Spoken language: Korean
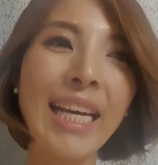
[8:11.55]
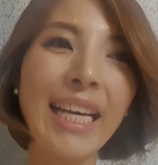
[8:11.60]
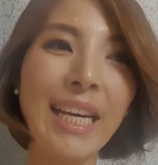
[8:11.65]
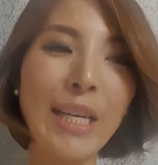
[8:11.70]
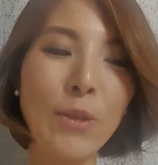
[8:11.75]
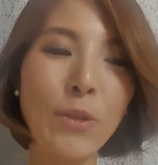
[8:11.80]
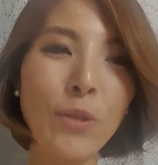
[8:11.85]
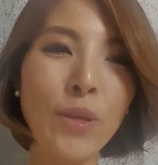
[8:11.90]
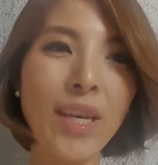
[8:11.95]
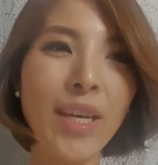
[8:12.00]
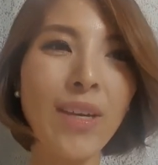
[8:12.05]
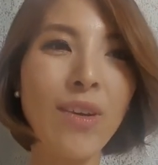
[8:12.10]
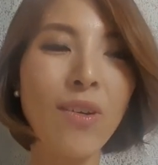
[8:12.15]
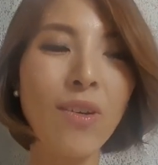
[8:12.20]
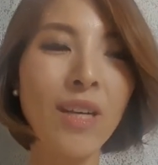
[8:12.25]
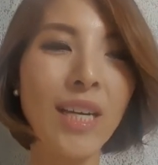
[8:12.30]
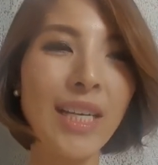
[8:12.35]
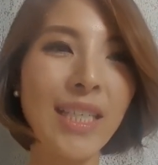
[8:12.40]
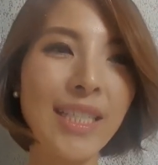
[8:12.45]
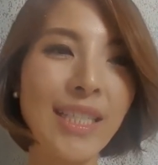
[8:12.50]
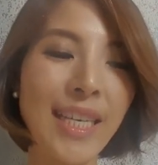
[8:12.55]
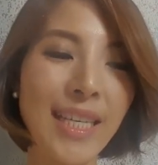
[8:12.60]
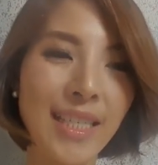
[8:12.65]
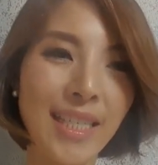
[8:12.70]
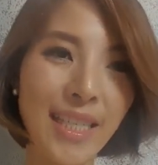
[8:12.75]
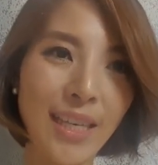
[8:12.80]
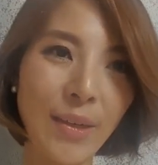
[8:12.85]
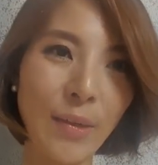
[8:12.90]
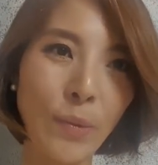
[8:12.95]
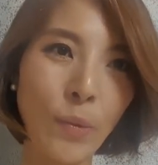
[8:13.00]
가족의 건강을
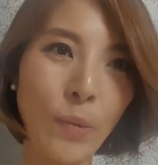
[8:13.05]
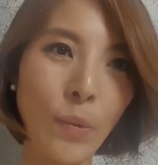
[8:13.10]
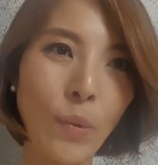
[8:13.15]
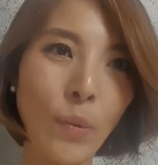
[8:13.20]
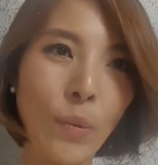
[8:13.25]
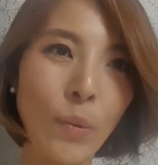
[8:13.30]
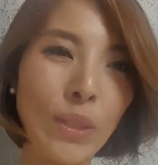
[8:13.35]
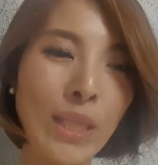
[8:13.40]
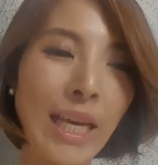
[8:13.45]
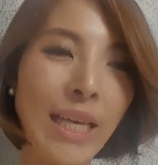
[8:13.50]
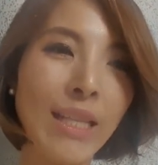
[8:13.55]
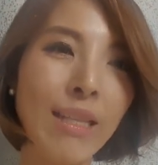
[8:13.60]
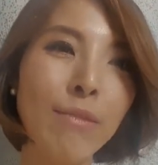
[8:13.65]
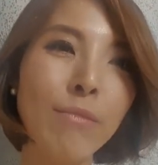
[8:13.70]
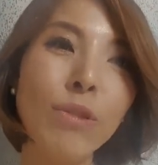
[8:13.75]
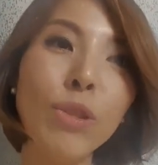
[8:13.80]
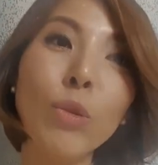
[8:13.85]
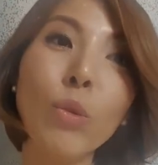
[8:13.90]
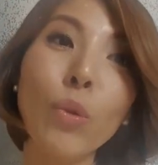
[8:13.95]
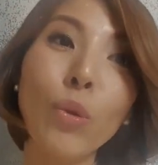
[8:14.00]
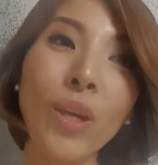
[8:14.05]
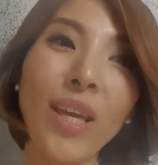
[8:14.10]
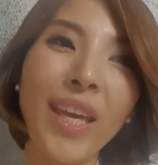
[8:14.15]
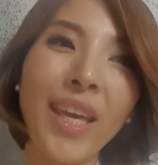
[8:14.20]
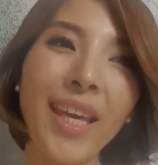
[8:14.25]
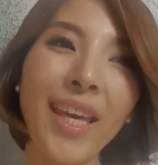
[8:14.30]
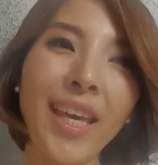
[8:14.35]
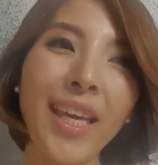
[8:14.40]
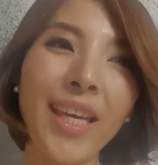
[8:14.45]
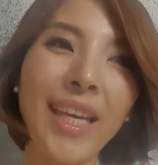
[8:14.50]
되찾고 나눔을
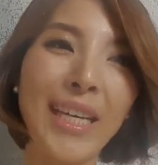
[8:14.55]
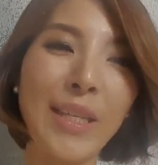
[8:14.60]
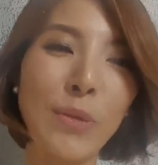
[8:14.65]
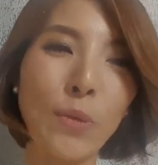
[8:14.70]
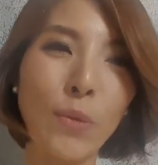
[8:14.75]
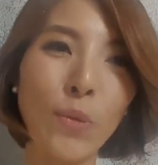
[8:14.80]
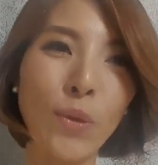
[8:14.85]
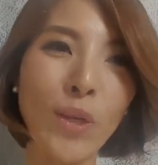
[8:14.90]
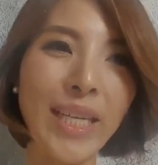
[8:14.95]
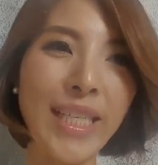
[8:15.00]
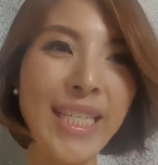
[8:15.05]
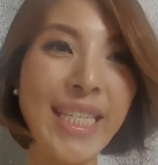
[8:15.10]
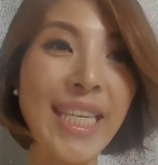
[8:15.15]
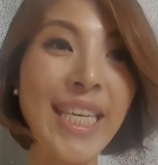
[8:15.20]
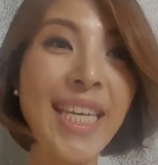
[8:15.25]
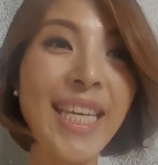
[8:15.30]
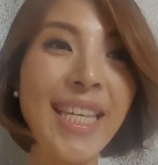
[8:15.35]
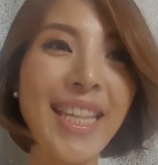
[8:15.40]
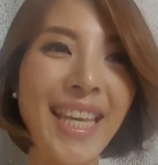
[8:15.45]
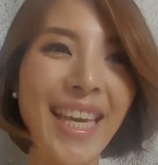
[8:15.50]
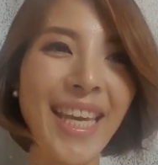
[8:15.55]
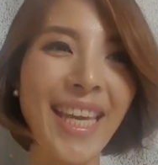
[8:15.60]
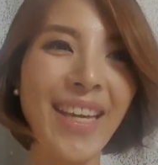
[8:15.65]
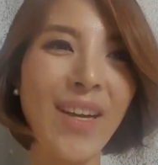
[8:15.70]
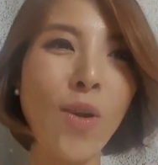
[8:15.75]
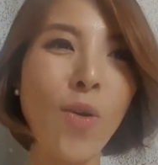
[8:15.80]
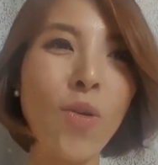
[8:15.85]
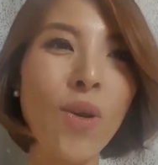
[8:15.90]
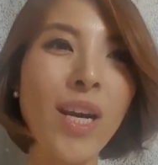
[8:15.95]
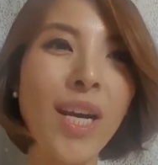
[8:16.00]
통해 가족과
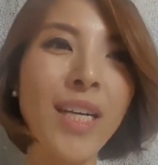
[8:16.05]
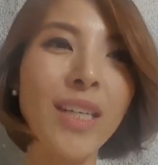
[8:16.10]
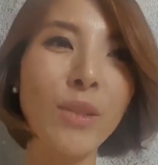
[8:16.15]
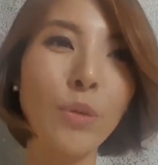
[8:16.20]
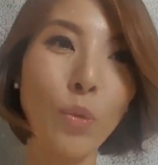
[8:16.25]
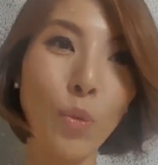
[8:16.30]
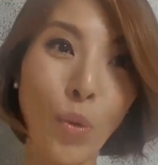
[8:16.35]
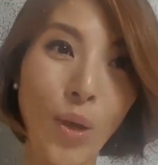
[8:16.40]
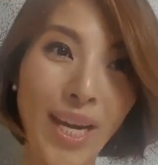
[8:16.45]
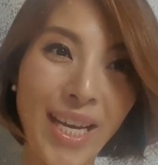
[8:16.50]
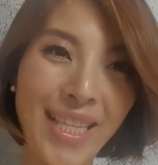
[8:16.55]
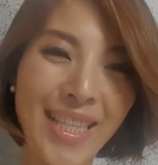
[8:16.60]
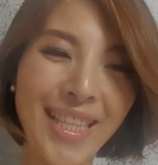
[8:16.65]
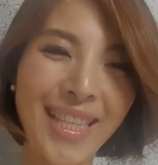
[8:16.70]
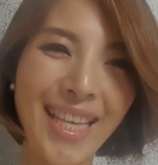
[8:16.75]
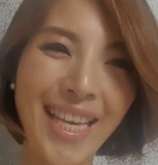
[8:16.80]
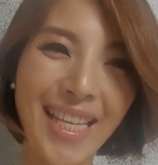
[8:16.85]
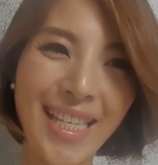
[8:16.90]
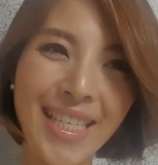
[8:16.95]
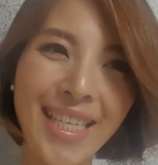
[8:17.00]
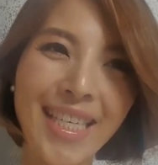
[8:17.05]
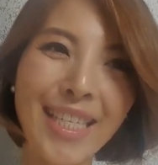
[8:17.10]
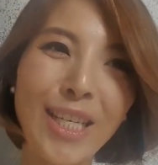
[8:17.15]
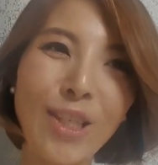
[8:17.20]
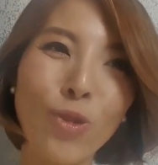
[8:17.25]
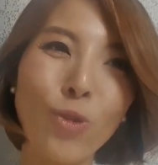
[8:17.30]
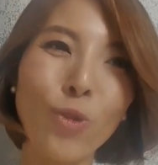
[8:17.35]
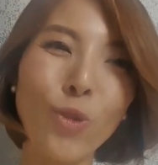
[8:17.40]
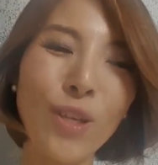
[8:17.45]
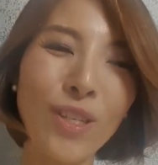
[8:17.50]
지인의 건강 또한
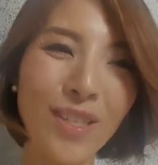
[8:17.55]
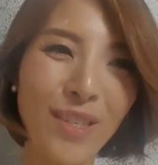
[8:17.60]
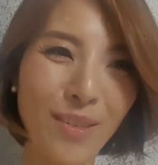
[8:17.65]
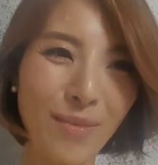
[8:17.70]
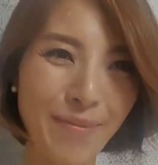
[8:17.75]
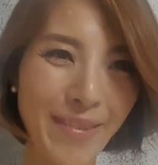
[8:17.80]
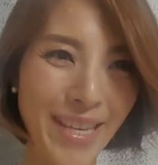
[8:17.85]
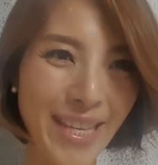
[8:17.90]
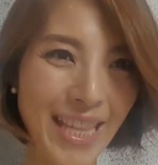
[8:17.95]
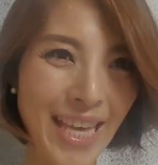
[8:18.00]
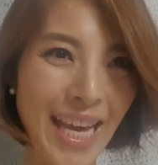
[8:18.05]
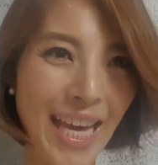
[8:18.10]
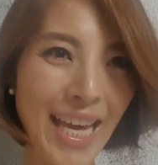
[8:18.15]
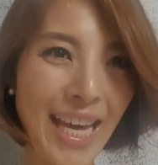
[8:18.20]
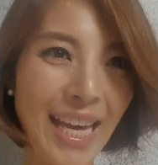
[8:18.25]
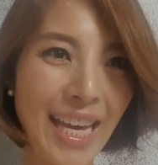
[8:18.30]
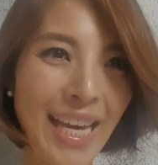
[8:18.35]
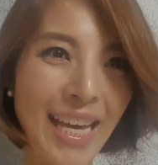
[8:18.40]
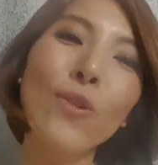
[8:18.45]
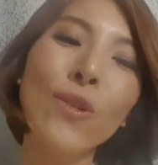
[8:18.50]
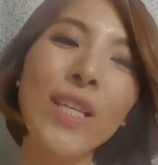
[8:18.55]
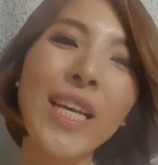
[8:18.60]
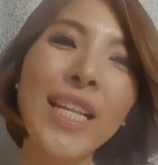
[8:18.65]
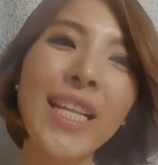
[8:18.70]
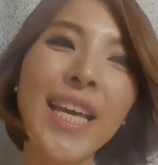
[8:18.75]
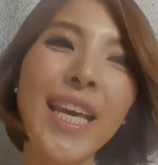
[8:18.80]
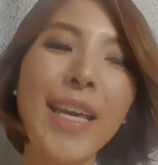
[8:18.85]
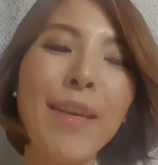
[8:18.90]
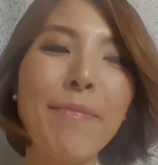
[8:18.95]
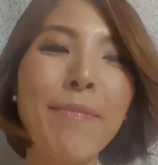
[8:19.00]
되찾아 주었습니다.
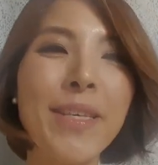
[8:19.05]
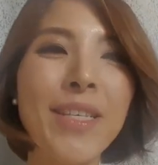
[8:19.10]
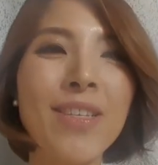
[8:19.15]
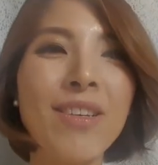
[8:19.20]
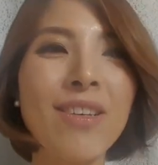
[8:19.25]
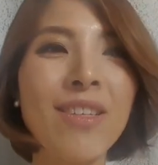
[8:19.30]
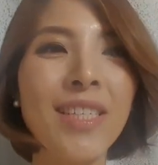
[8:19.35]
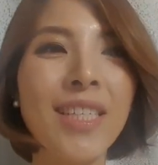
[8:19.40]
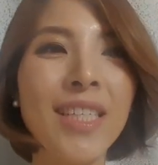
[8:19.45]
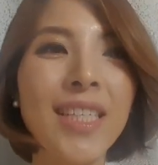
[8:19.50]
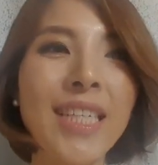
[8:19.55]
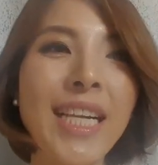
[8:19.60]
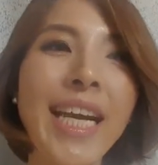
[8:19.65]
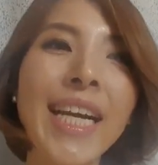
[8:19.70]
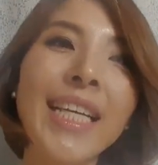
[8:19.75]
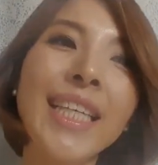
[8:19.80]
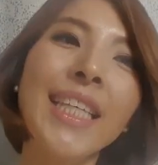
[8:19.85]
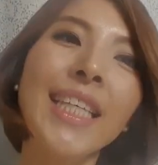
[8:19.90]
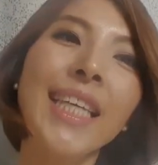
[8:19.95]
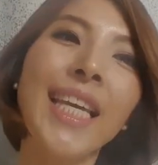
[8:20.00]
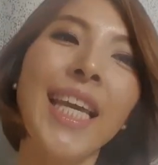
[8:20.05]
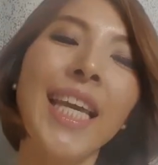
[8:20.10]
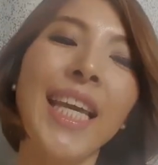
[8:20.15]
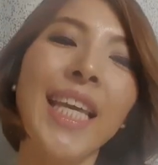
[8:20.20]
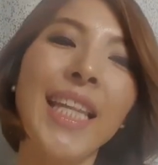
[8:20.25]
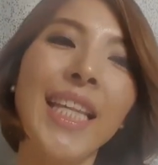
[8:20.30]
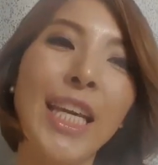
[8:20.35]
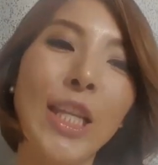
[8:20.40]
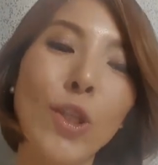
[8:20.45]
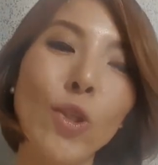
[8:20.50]
유사나의 비전을
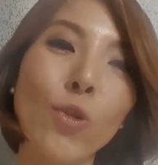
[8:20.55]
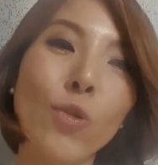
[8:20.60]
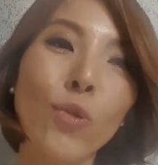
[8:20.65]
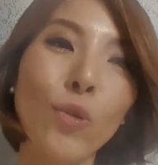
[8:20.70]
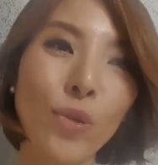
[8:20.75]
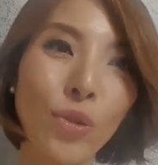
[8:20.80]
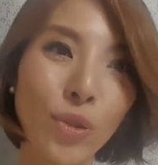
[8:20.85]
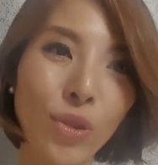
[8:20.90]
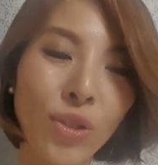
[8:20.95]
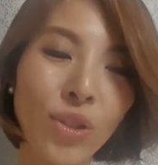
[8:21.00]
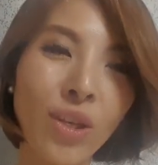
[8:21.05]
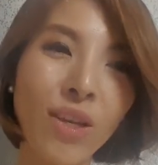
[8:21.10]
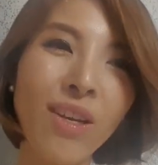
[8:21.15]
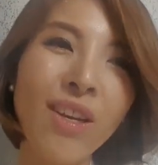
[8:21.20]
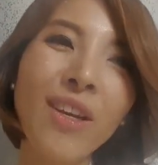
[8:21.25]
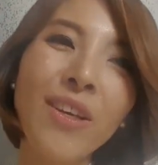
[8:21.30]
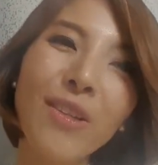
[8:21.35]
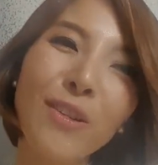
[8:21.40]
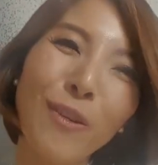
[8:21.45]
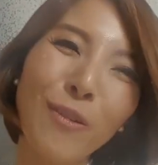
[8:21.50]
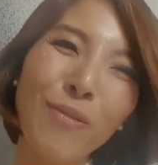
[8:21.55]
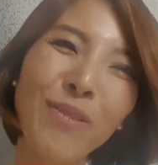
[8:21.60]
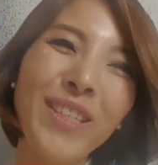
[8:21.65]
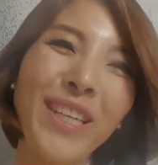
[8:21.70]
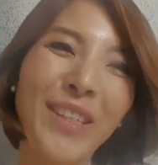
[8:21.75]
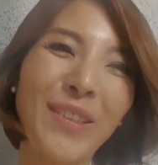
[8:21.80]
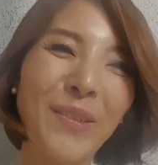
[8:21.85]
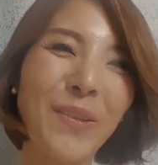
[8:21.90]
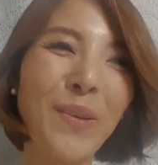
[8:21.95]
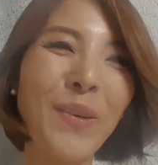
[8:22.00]
함께 나눌 수 있어
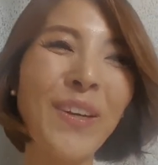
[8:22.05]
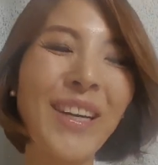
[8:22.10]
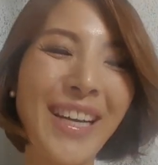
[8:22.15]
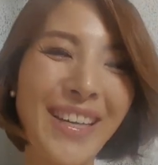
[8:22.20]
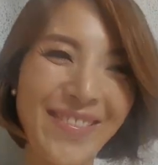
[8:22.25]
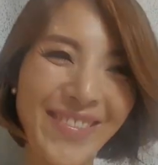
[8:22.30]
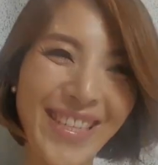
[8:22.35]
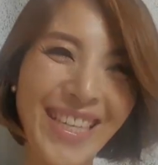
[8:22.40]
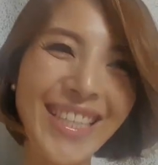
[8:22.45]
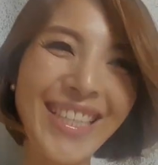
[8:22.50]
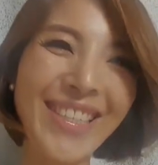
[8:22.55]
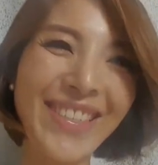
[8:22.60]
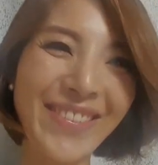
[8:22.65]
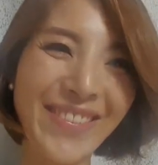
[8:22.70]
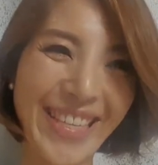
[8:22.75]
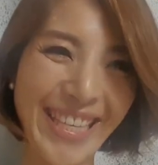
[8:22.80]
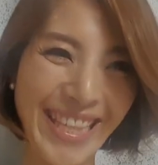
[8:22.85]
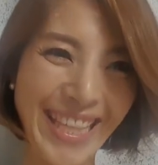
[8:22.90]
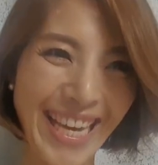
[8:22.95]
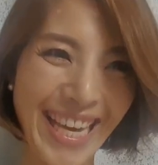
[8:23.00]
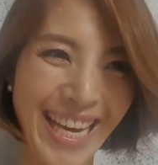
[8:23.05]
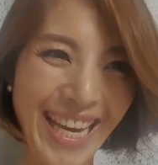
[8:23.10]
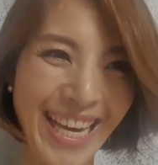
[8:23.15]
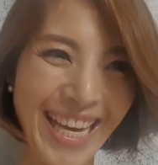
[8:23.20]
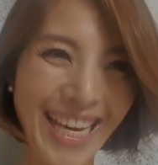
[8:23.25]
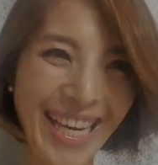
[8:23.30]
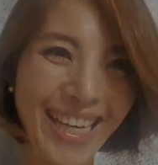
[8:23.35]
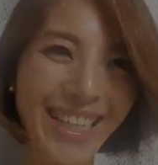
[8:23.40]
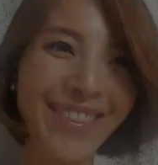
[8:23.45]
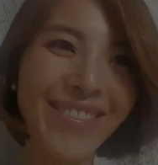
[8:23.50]
너무나도
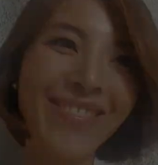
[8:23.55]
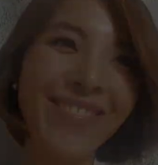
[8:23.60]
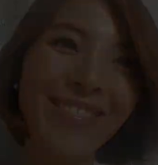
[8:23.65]
감사드립니다.